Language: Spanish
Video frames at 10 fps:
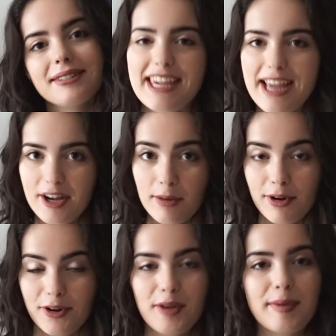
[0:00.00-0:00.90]
Y ya no me
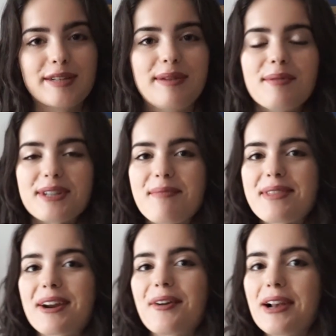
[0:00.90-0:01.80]
enrollo más, vamos a
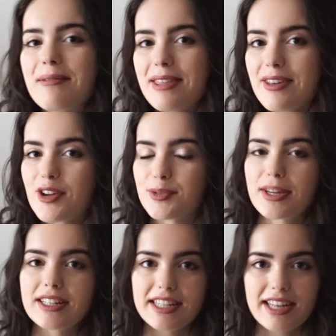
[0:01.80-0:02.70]
empezar con el vídeo y os
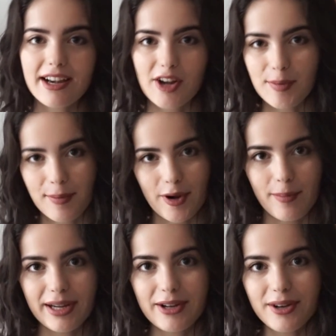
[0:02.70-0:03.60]
voy a enseñar cómo me lo
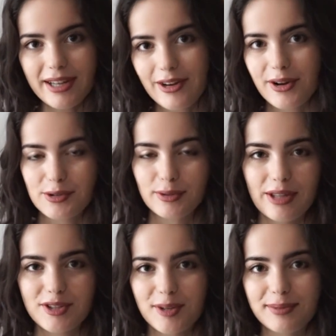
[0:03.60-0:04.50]
aplico y los
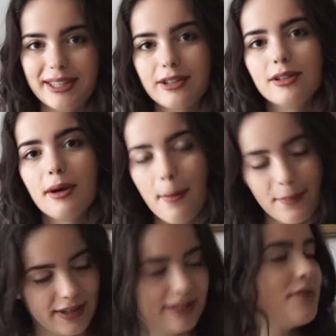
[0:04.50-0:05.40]
resultados que obtengo
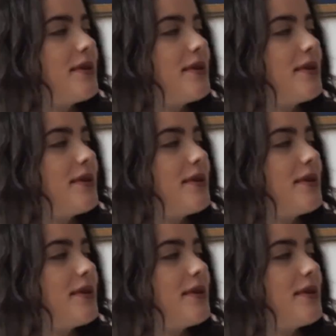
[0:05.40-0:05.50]
dentro